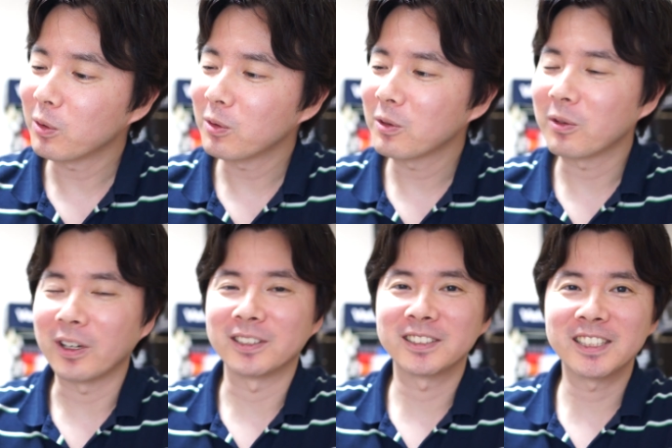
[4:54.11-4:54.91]
の子
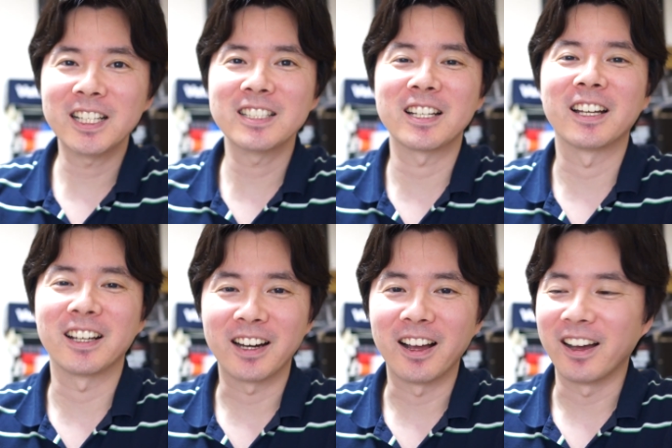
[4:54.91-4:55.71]
は好きなんじゃないか
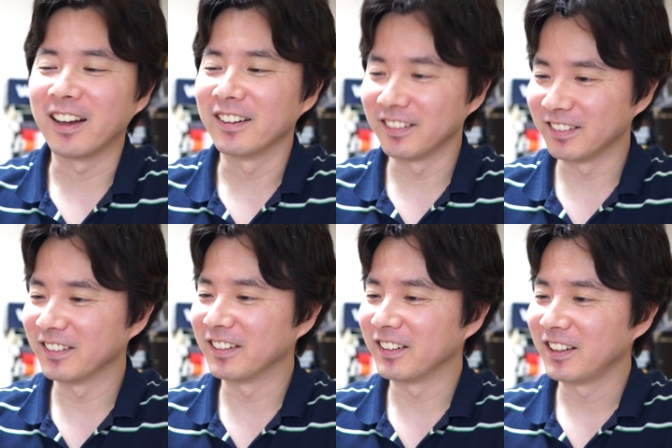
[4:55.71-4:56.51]
な。
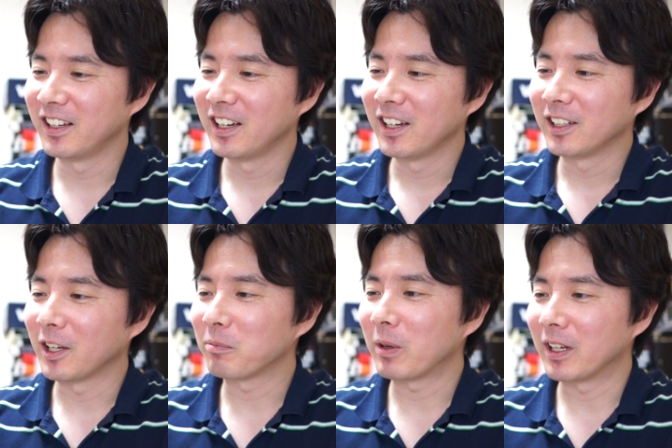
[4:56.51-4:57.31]

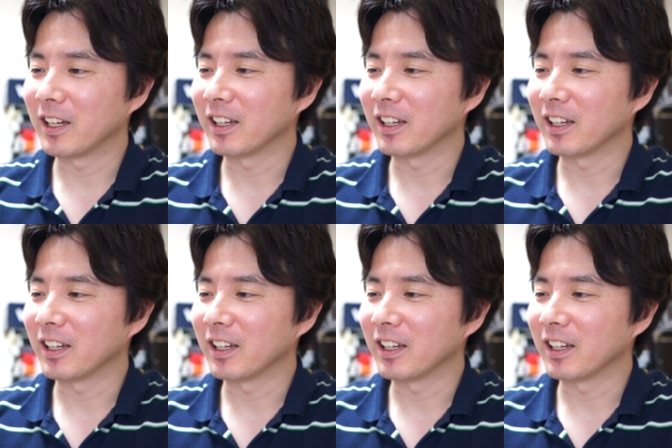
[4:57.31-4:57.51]
やっぱね